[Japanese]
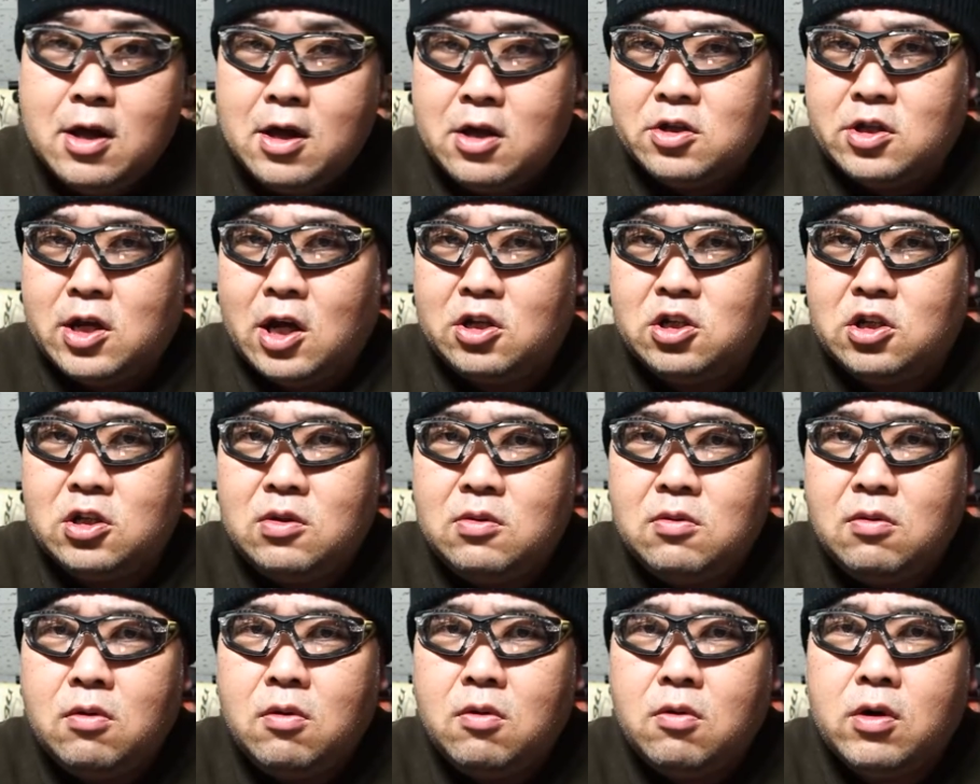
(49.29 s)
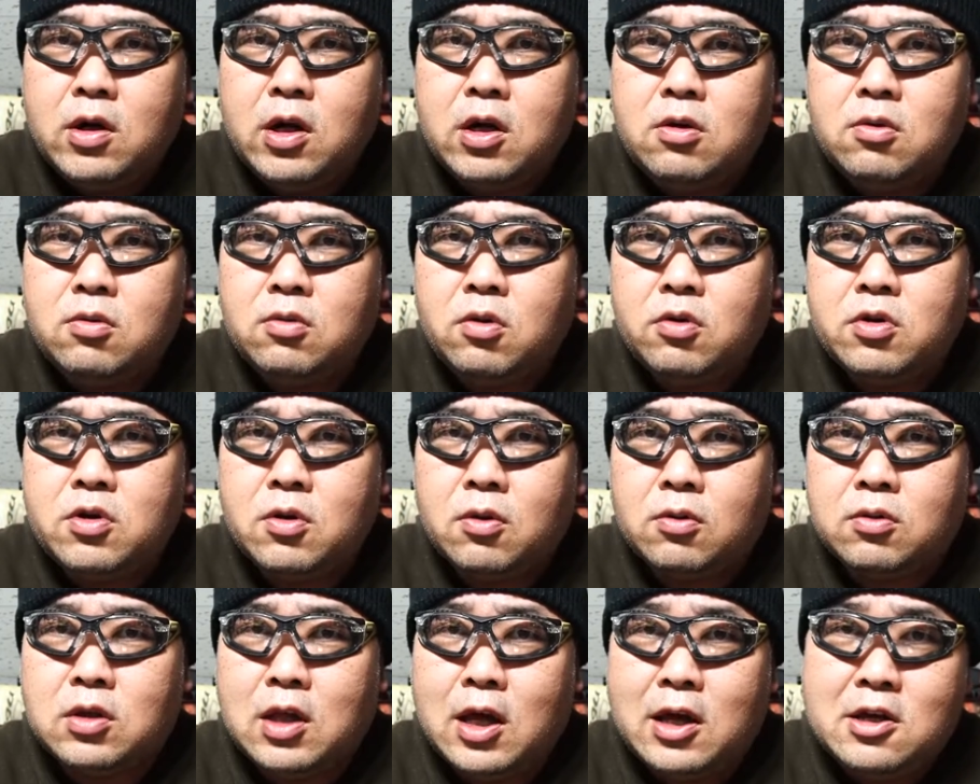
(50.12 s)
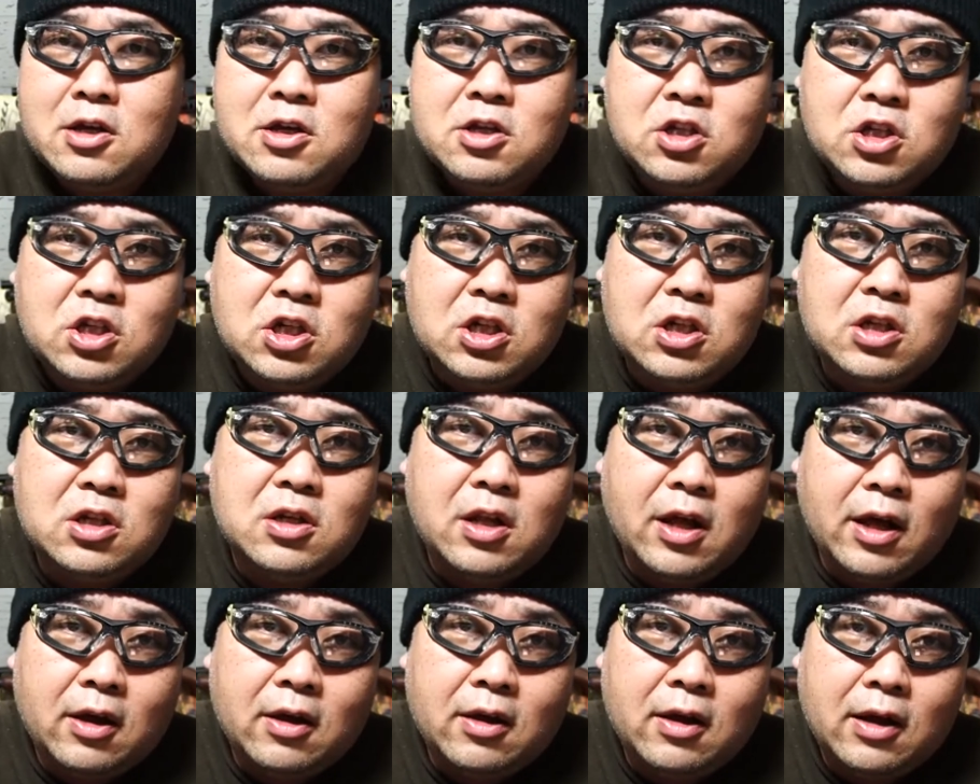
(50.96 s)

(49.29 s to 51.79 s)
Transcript: 写真を載っけることによって1いいね